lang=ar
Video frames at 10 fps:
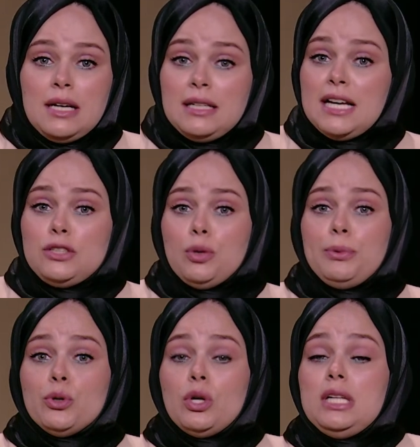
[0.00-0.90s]
لقيته
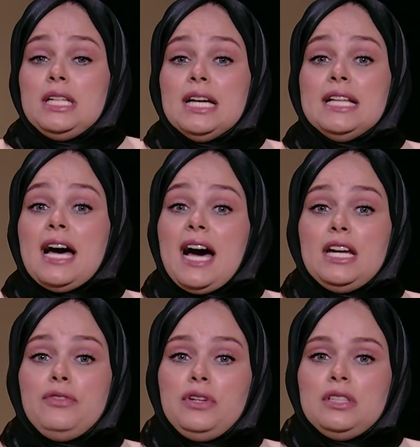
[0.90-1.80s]
بيقول لي انا
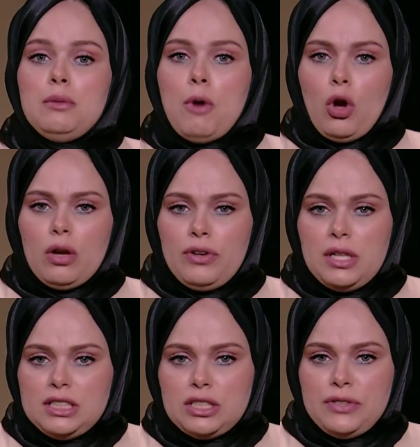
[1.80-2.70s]
عارف ان الموقف
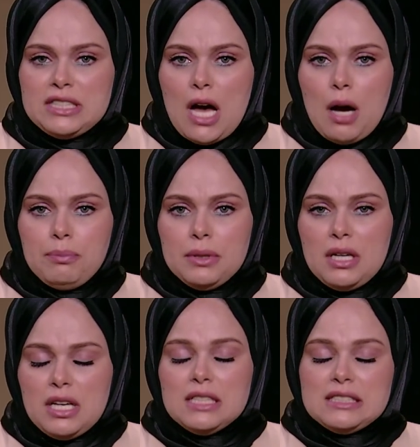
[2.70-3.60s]
اللي انت فيه صعب
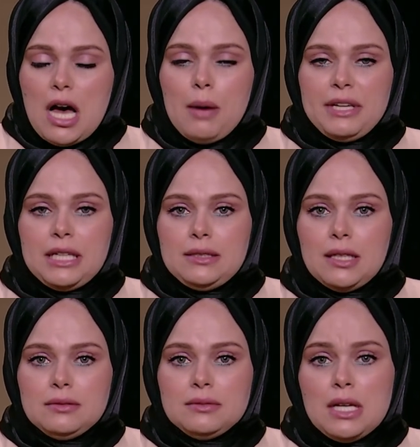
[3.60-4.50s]
صعب
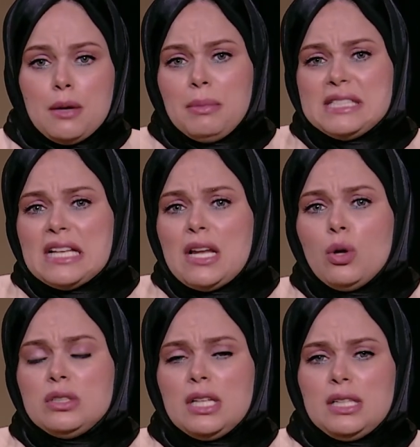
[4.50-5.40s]
جدا بس انا
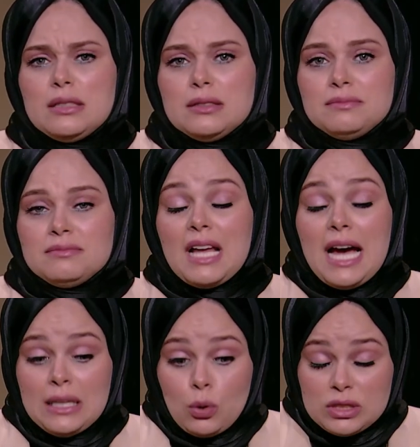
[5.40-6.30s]
قلت لك
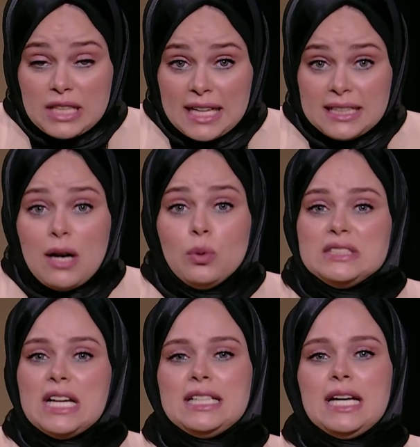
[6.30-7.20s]
انا كنت
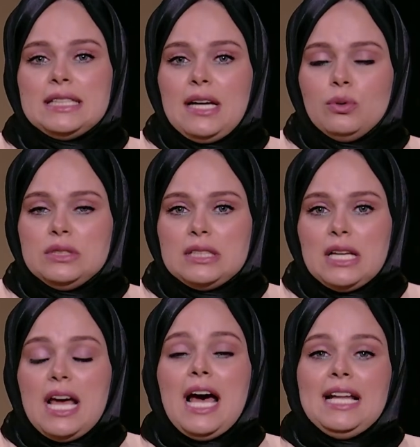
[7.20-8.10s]
هتجوز يعني هتجوز
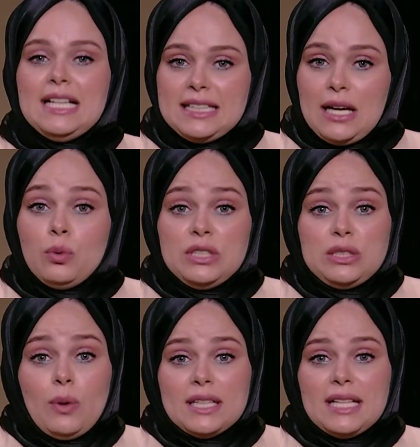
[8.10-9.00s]
انا
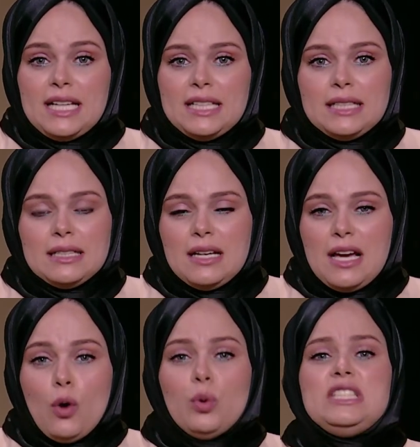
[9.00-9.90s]
اتجوزت واحده غيرك
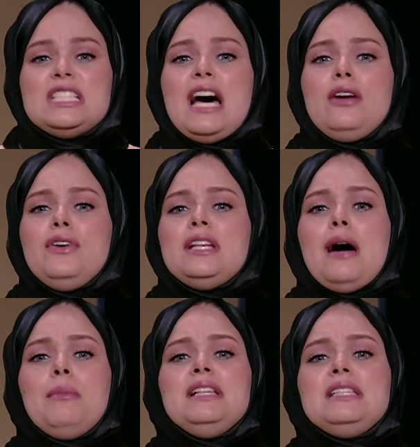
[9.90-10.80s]
وانت عارفه انا
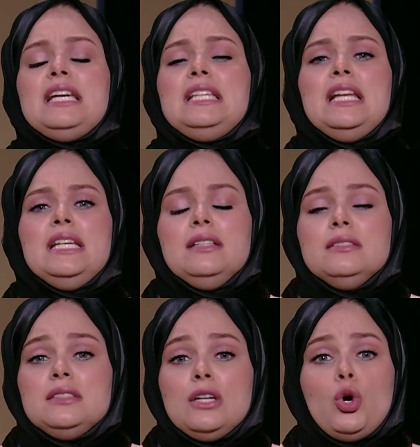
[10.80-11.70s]
عملت كده ليه
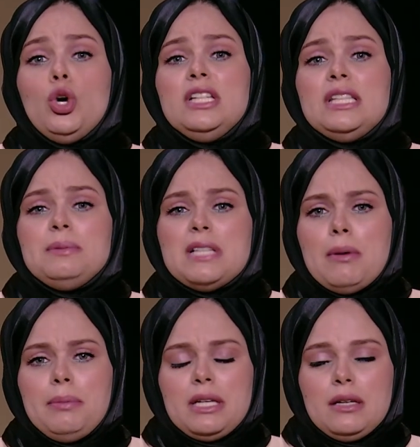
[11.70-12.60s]
كل ده
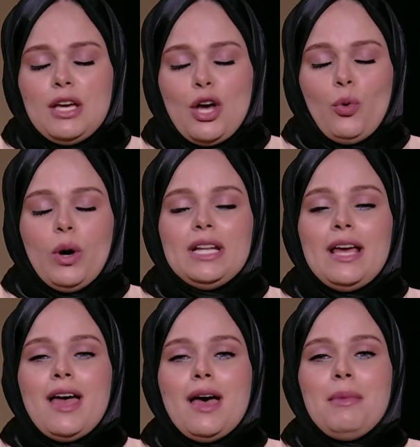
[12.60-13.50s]
بسببك وانا
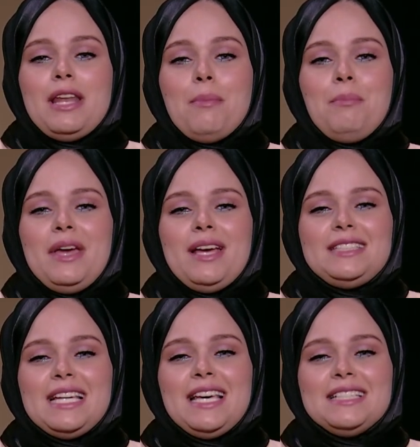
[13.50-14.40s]
ياما
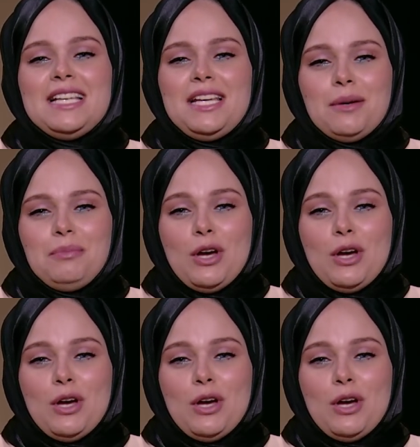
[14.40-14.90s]
نبهتك يا زينب